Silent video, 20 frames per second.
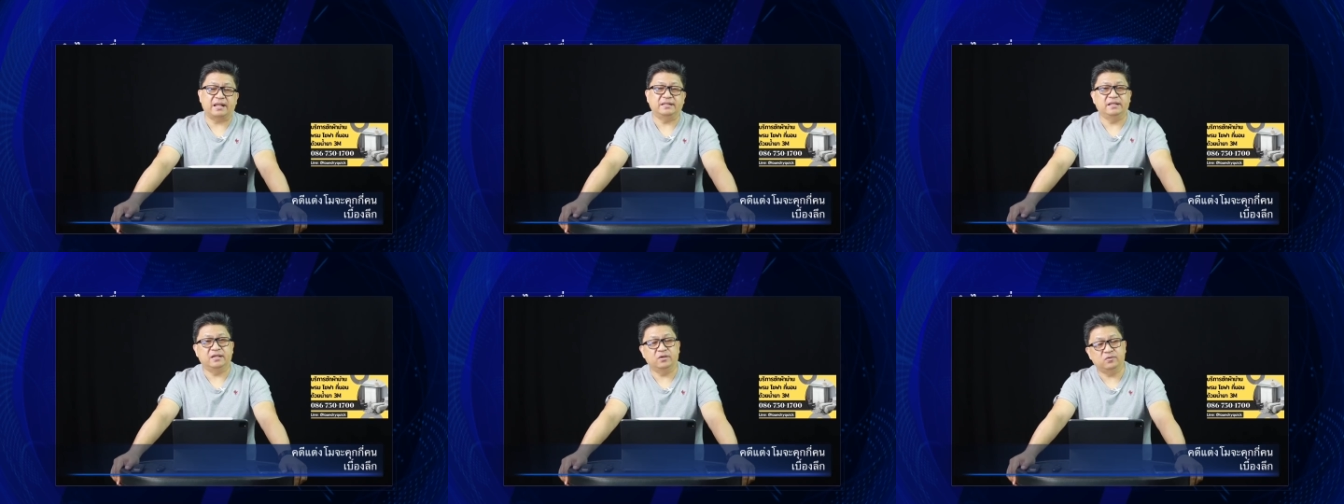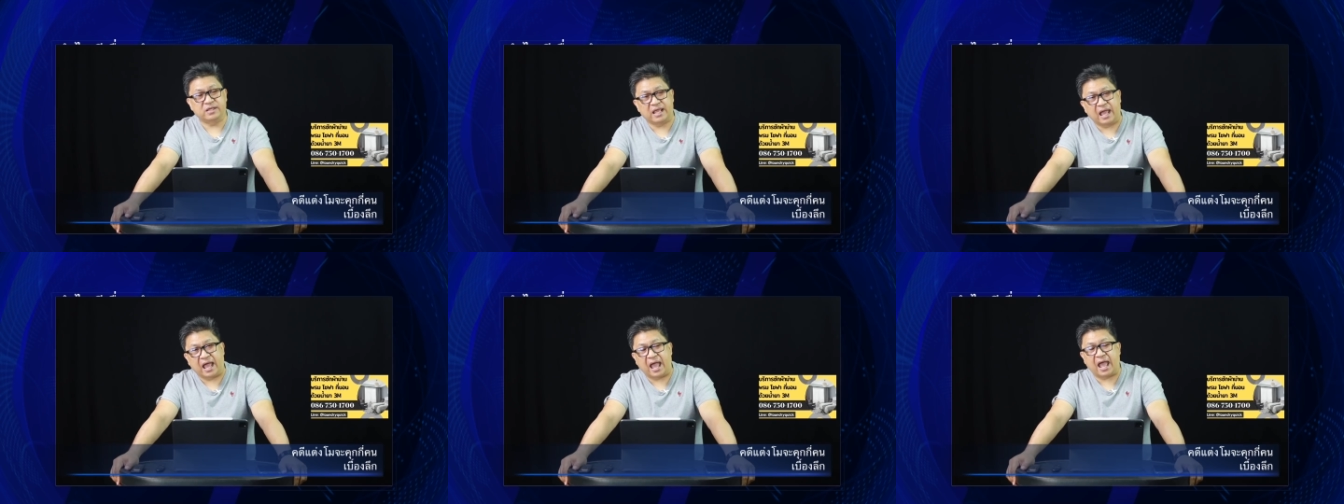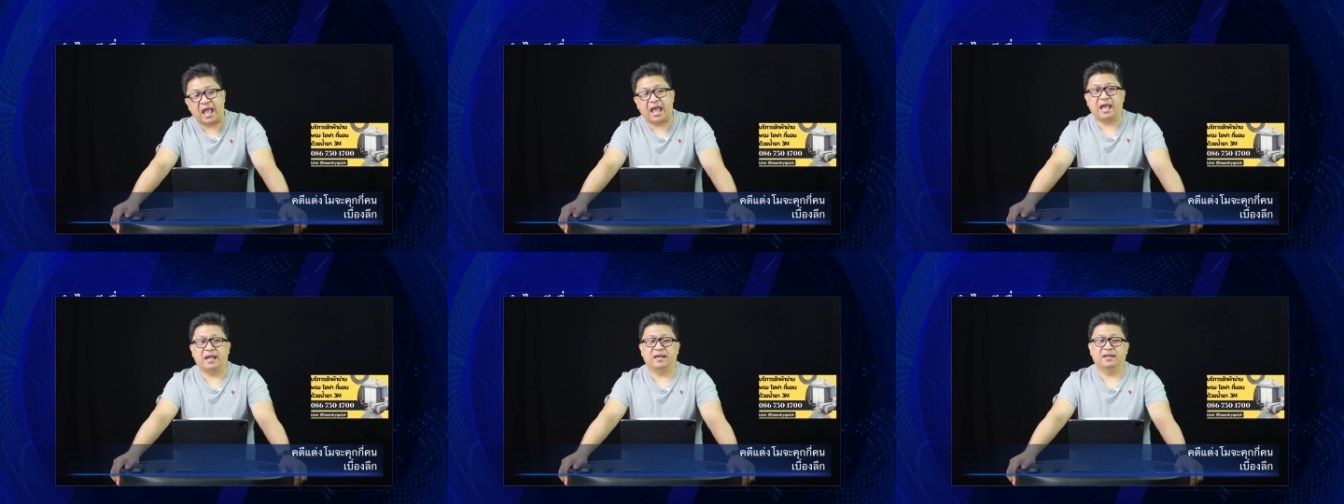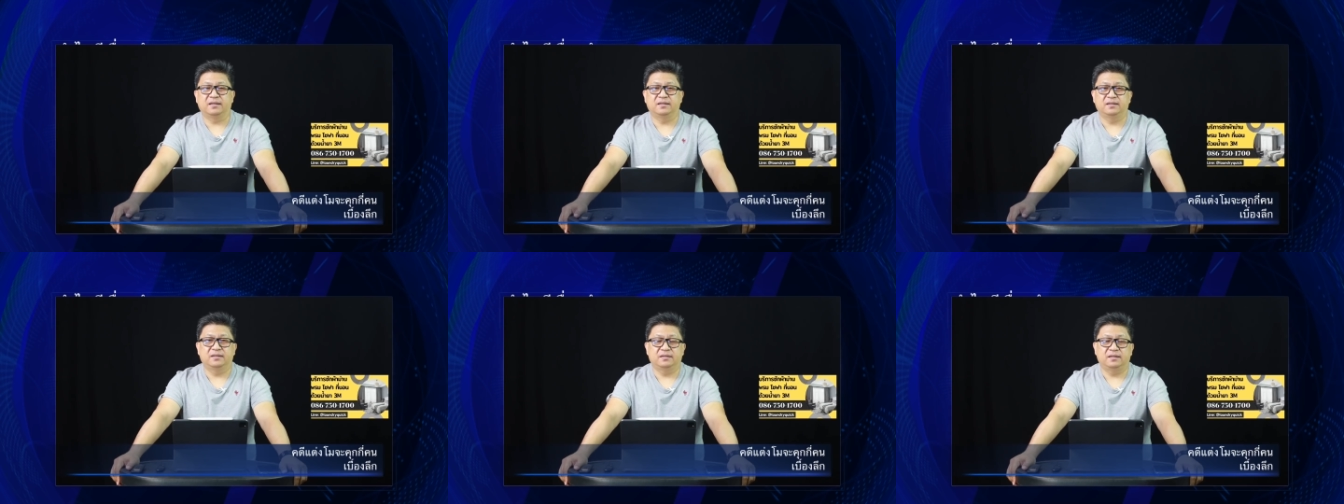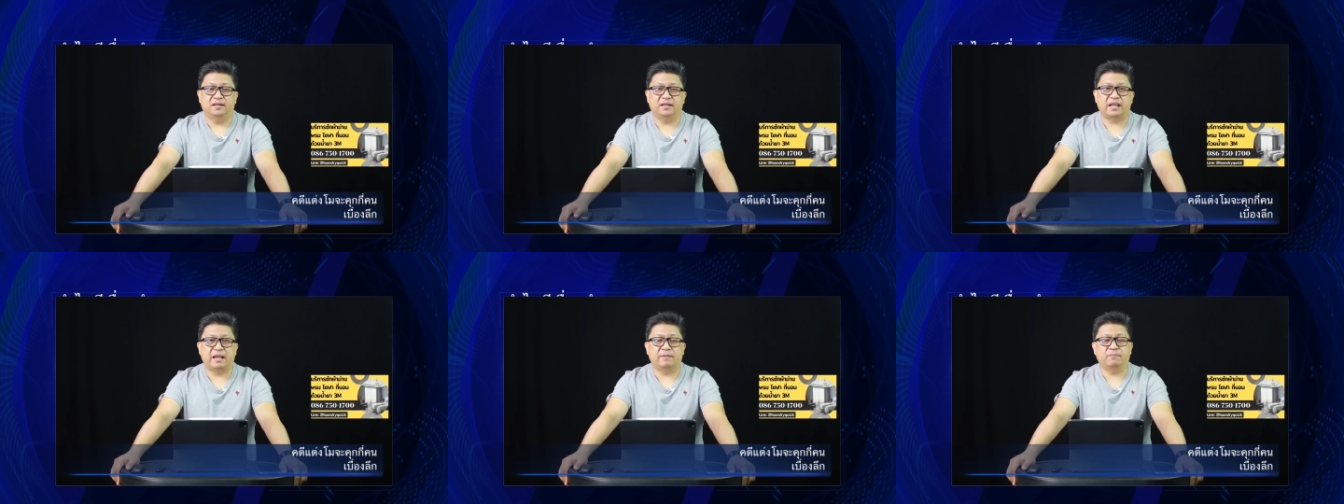การเยียวยา
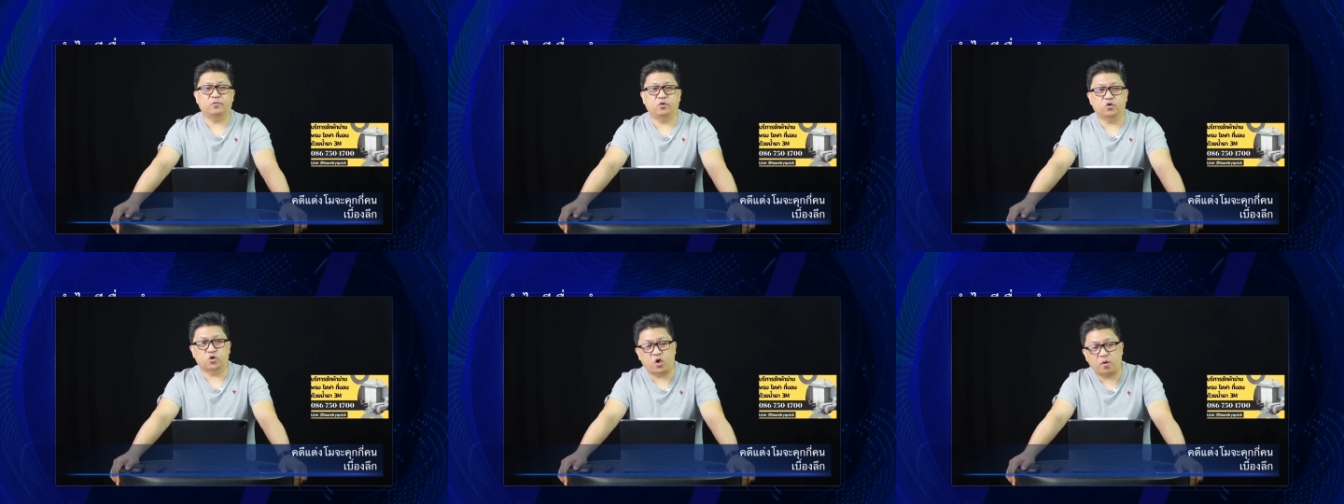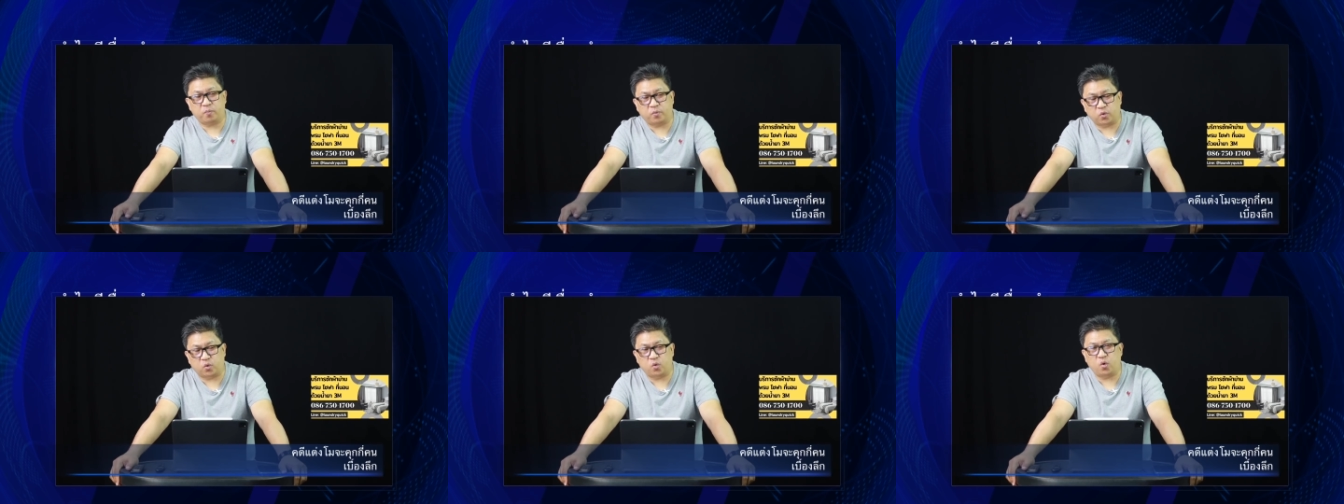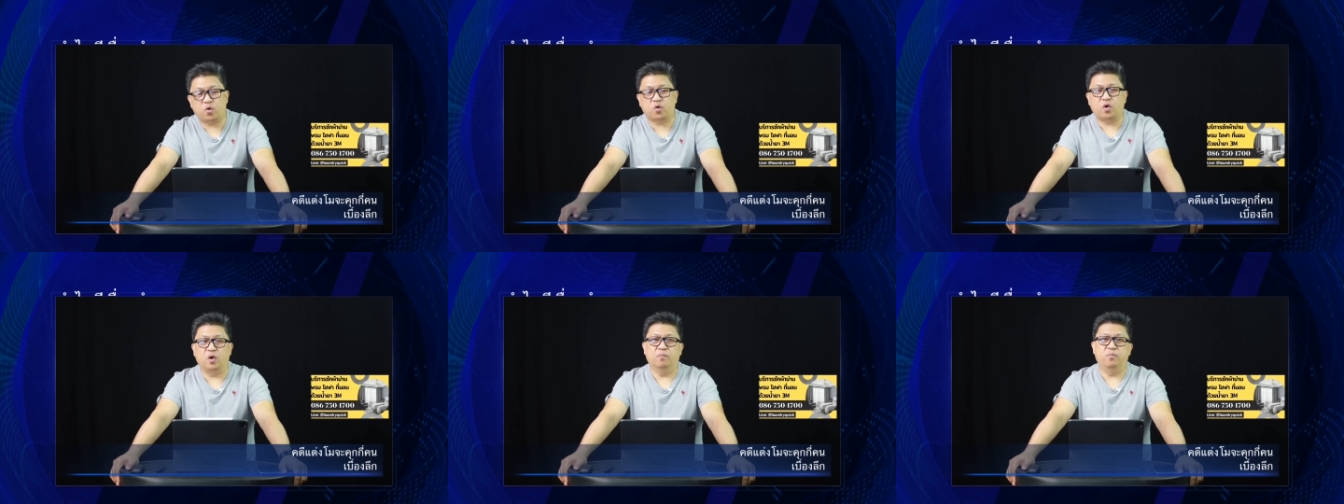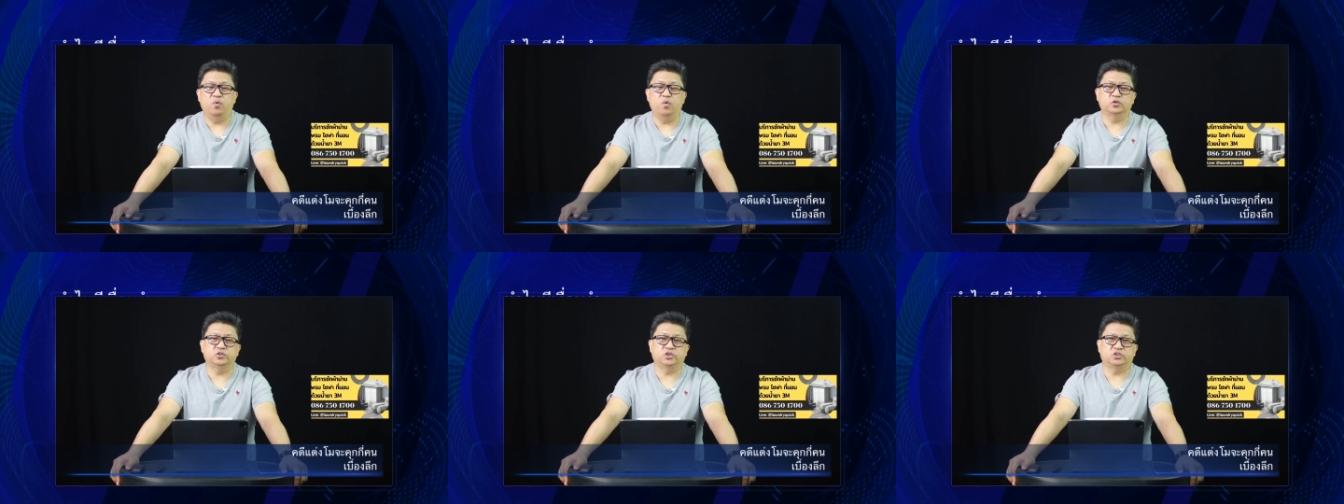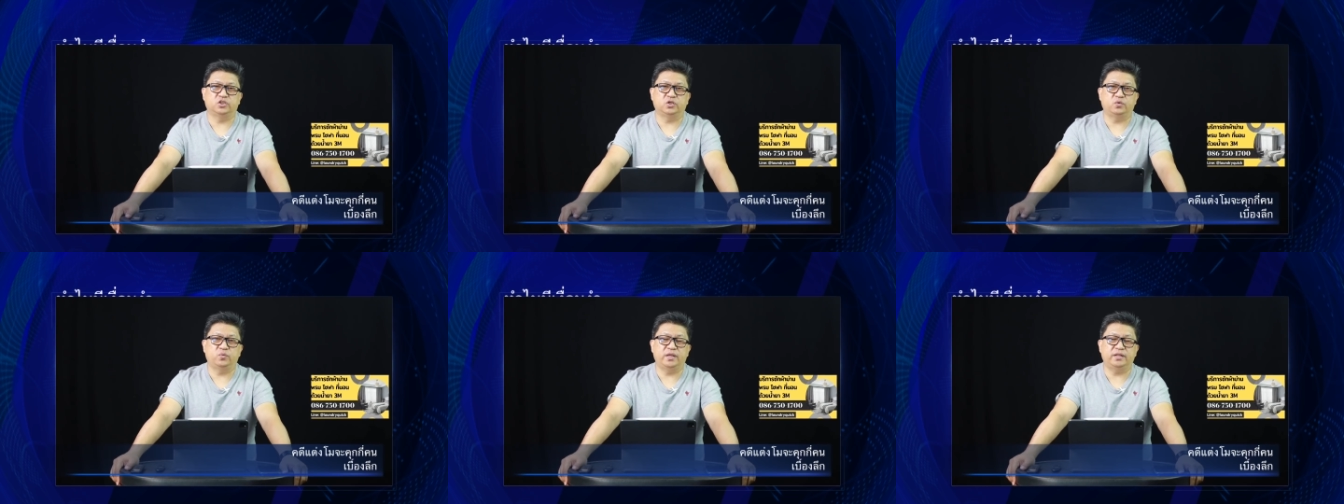นะครับ ครอบครัวของผู้
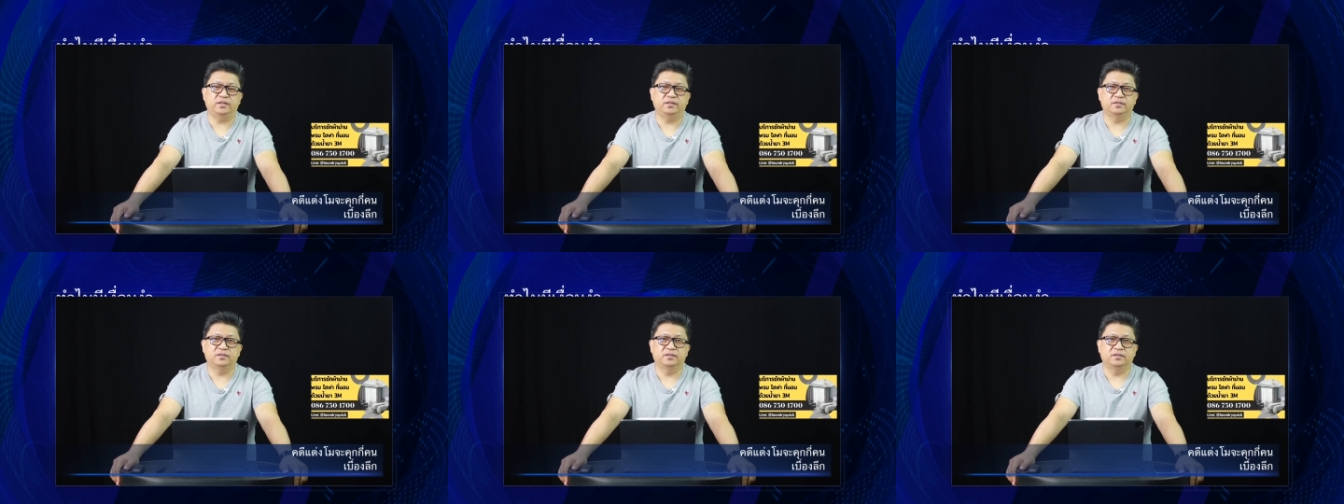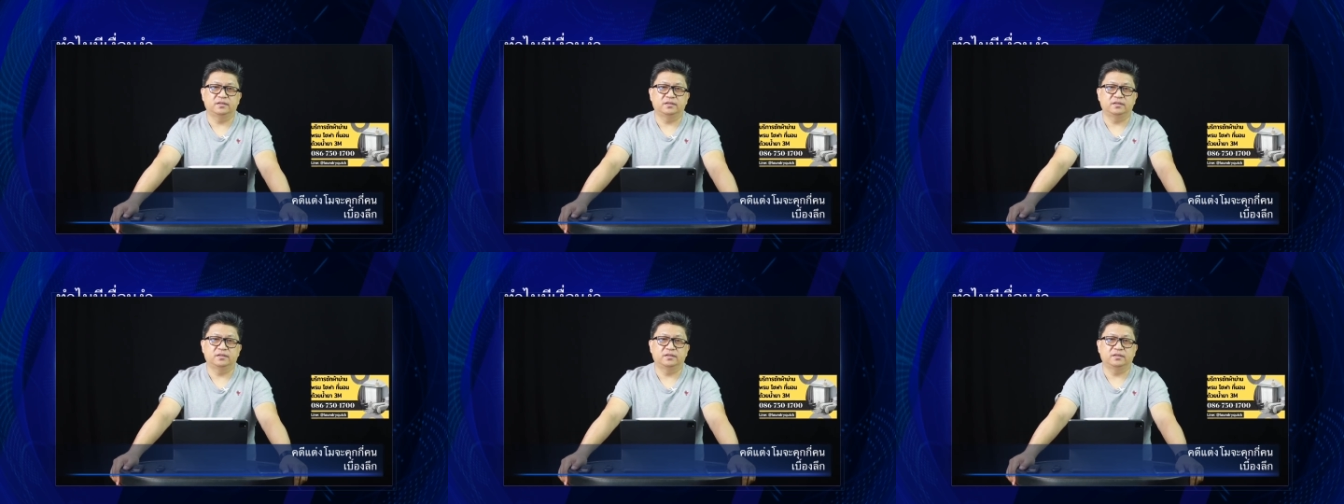เสียชีวิต